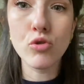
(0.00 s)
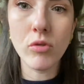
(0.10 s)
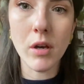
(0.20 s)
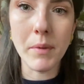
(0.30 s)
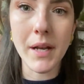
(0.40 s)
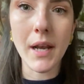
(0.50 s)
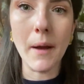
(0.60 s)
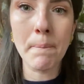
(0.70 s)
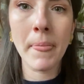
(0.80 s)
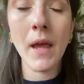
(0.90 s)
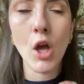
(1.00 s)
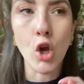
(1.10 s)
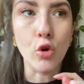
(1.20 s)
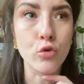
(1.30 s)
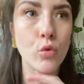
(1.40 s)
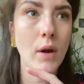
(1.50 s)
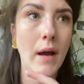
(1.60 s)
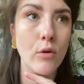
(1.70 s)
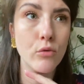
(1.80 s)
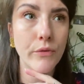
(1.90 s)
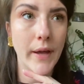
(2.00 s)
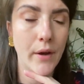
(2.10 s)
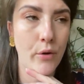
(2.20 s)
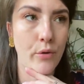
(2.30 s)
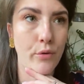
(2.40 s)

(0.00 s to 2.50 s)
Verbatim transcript: je voulais le mettre là. Quand on l'a ouvert,